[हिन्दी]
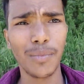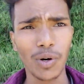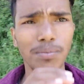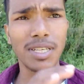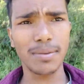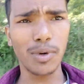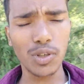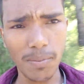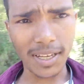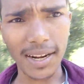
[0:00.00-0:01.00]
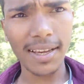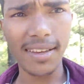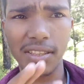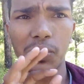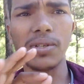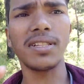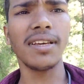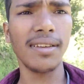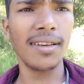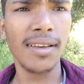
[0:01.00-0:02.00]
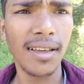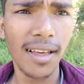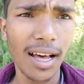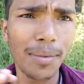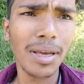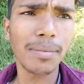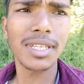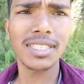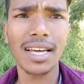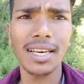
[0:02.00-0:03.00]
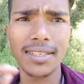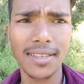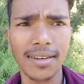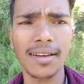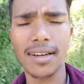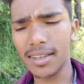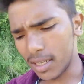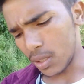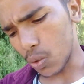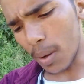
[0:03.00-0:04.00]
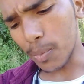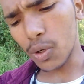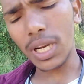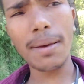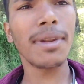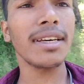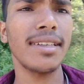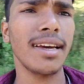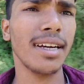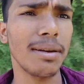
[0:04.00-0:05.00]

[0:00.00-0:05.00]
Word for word: बहुत मस्त मौसम लग रहा है तो इसलिए अभी हमने जाना है श्रीनगर तो हमको टाइम लग जाएगा